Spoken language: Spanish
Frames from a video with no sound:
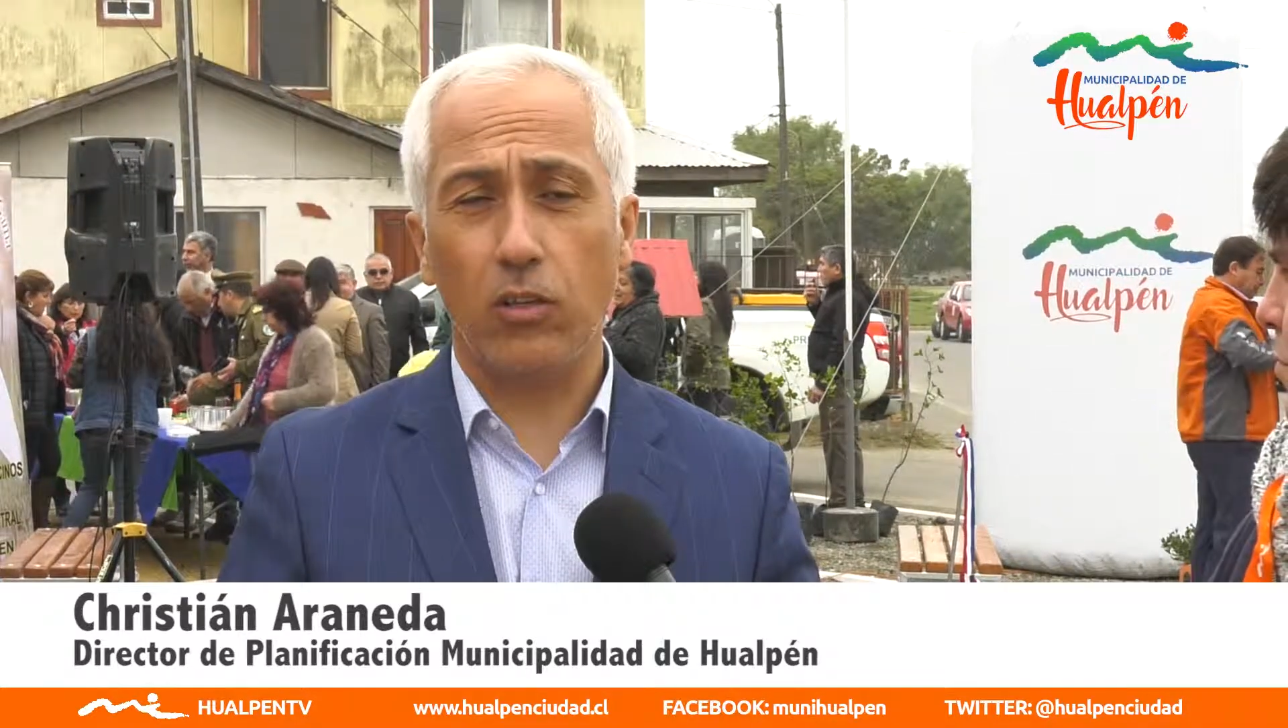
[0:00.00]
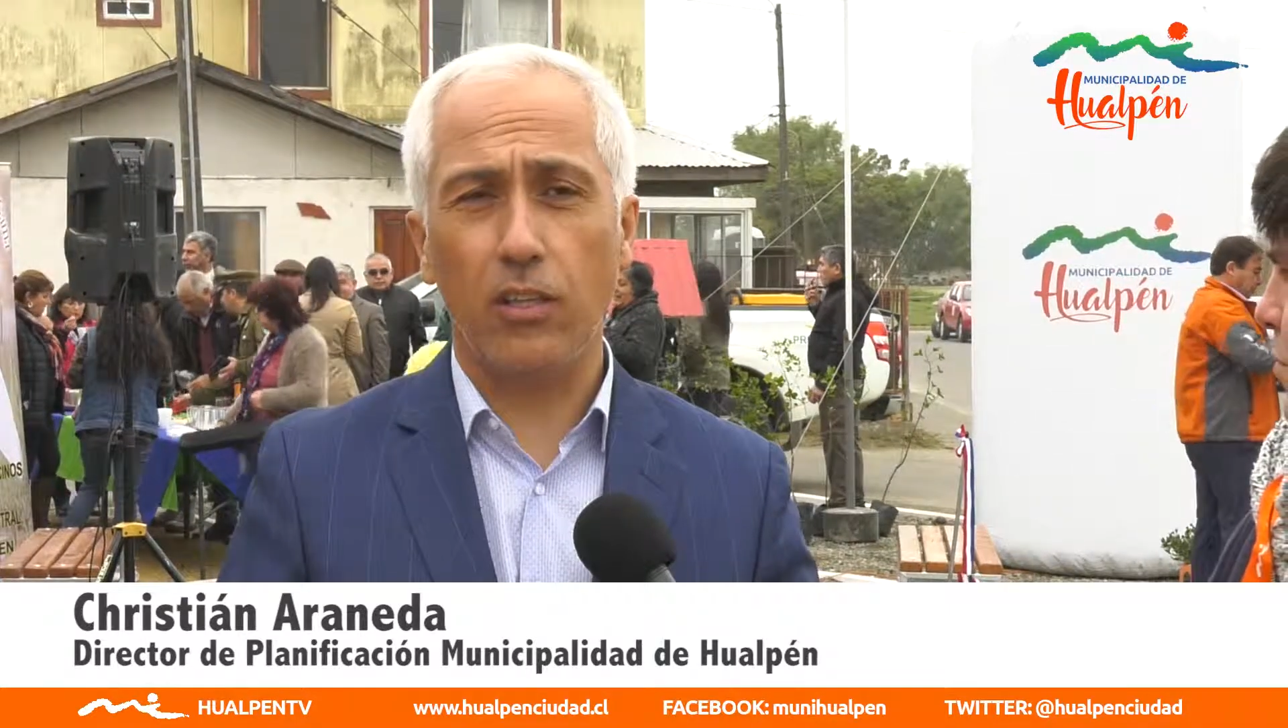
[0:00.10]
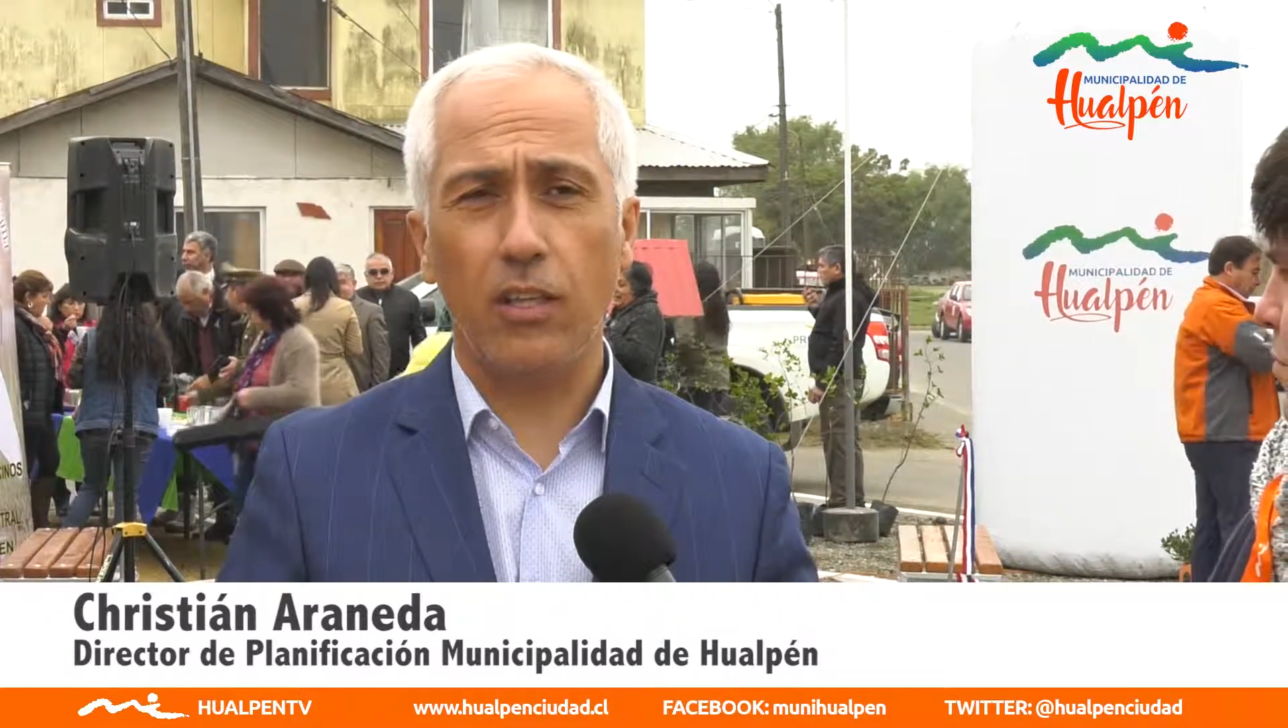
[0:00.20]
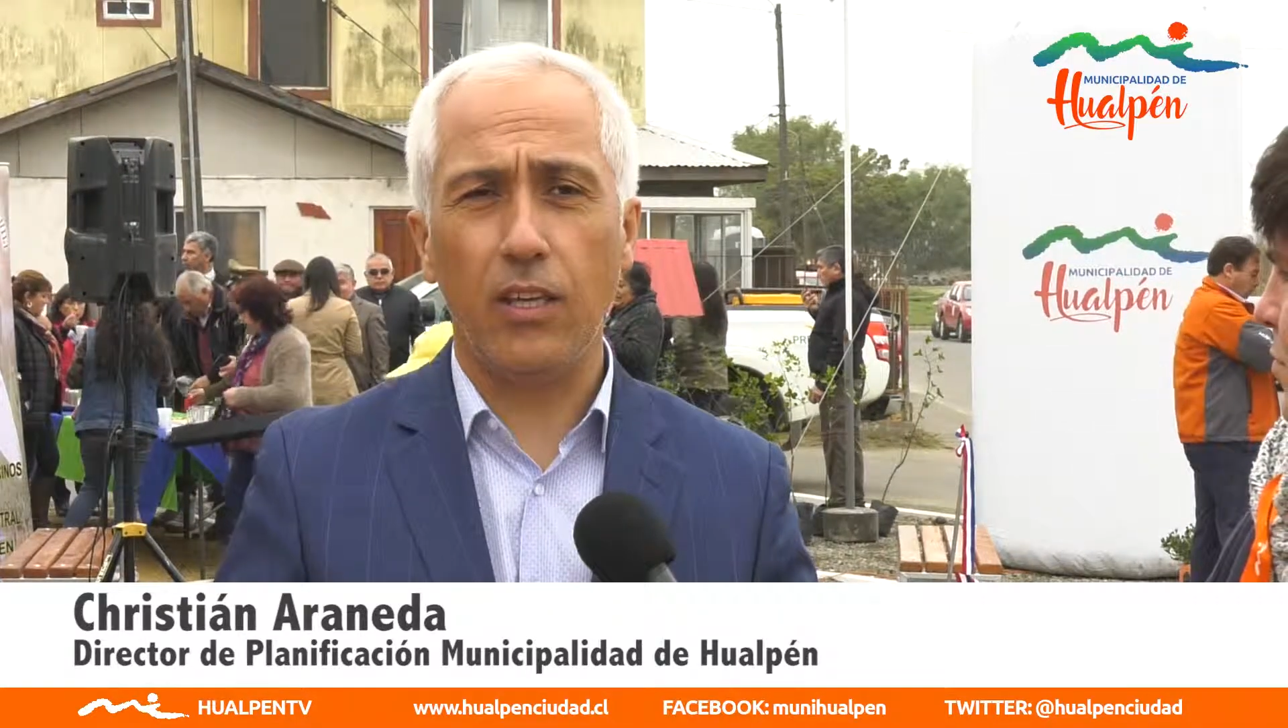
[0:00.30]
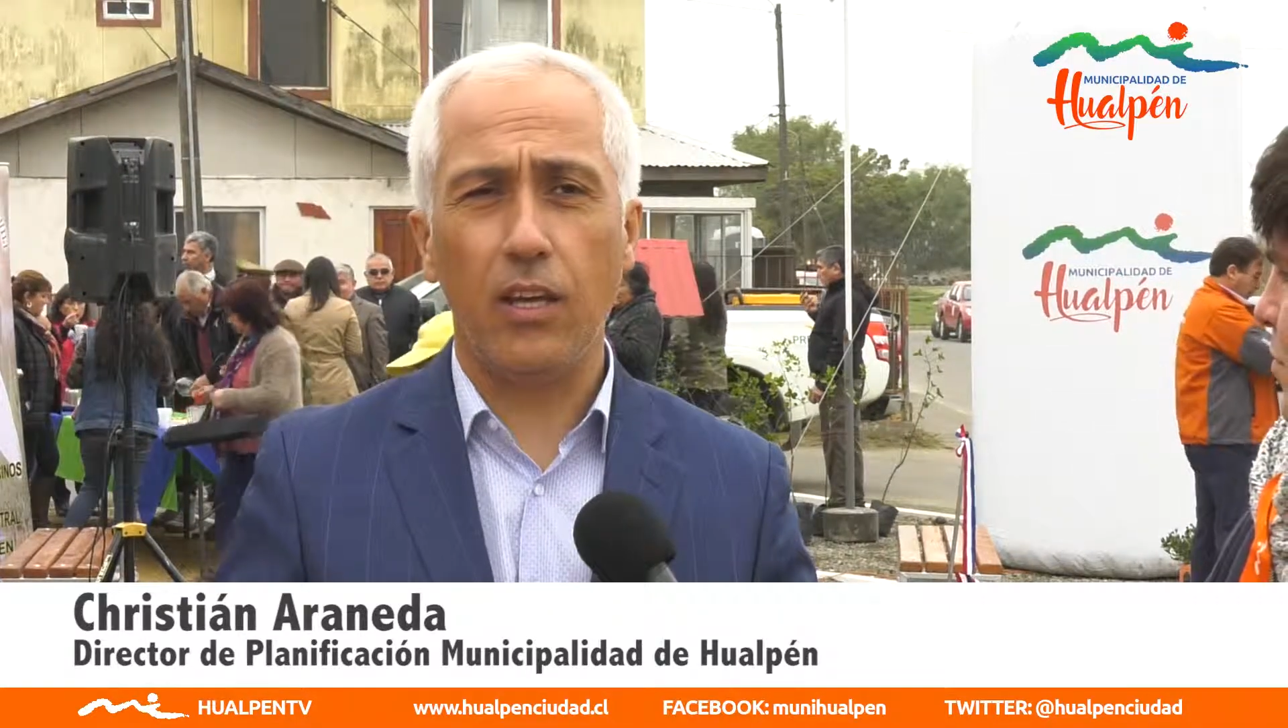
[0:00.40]

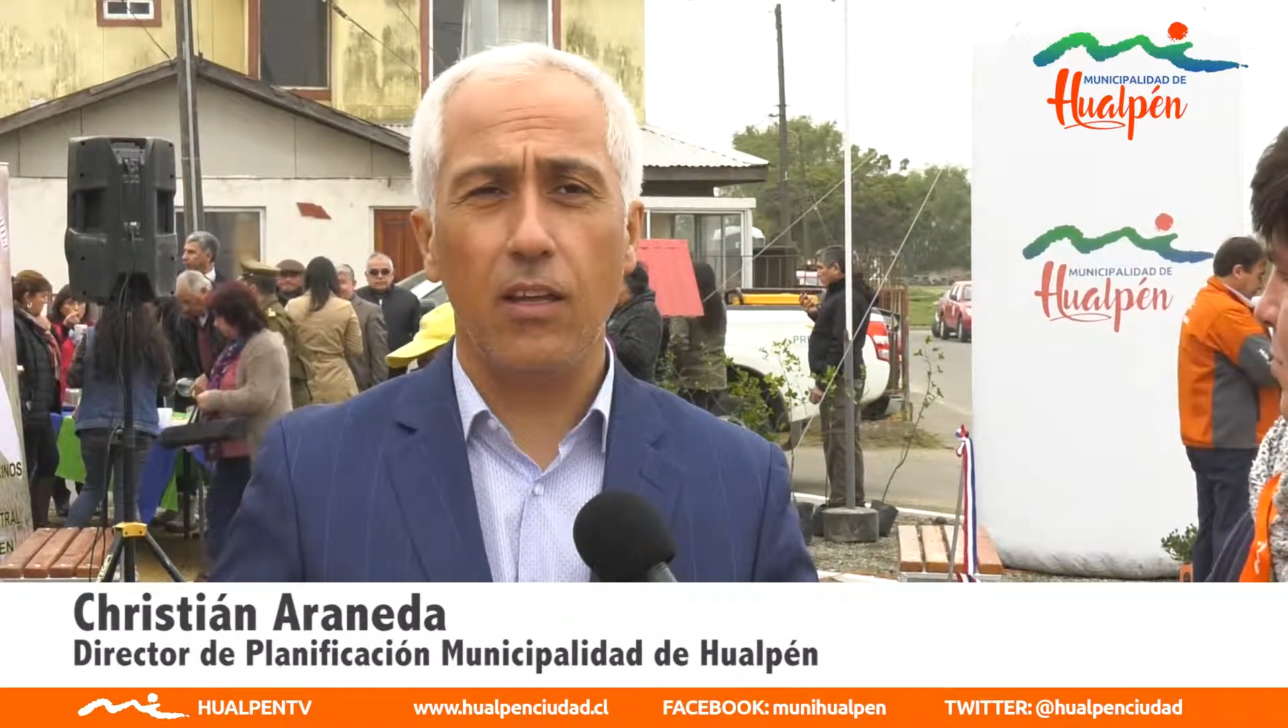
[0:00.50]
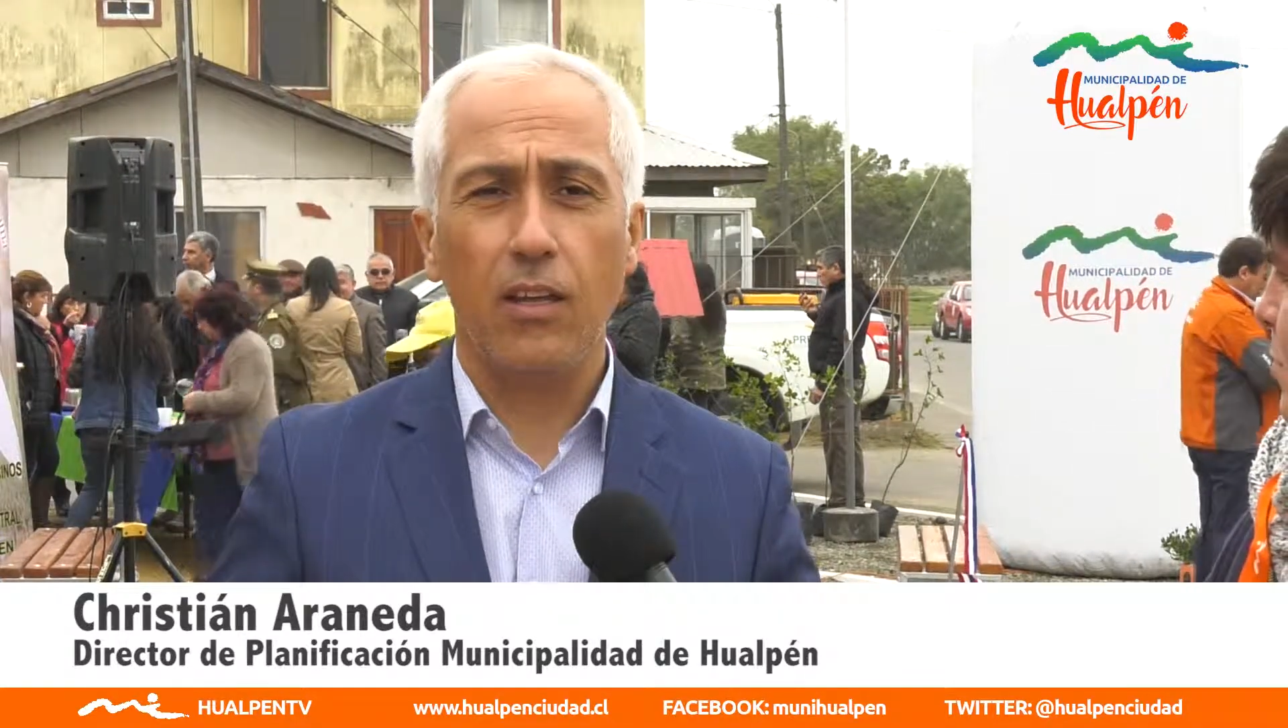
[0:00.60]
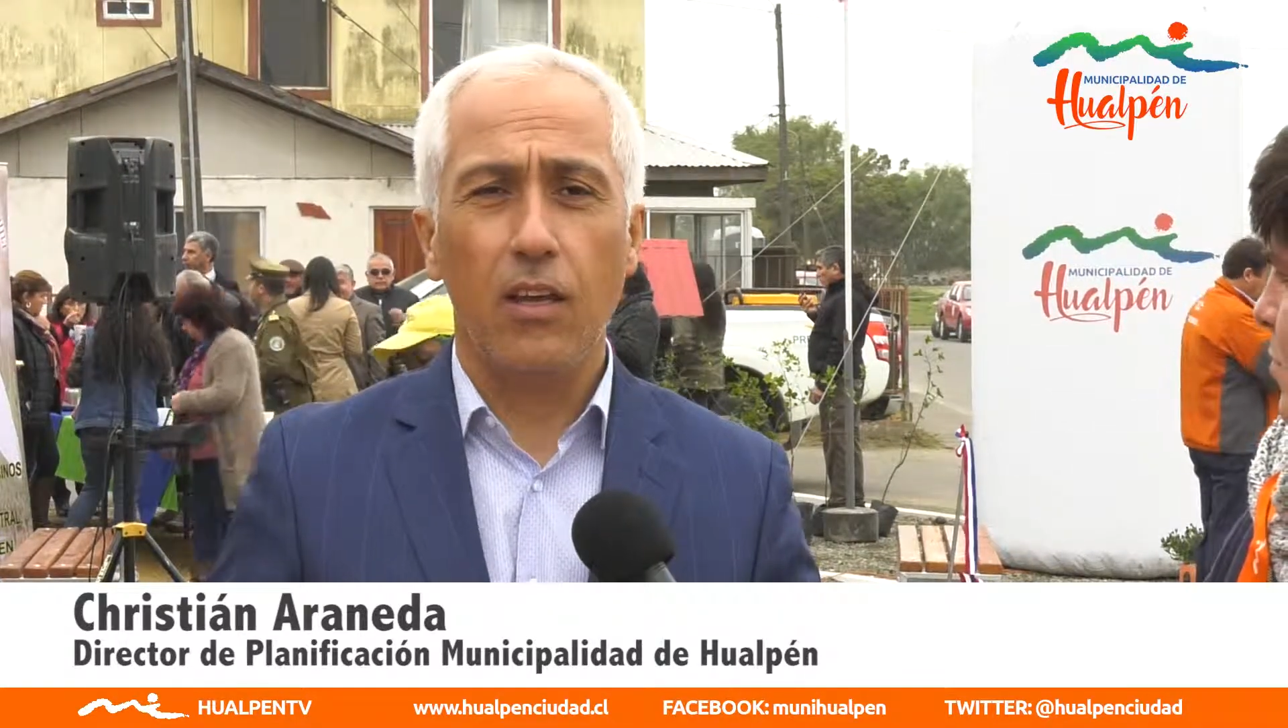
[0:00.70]
este día,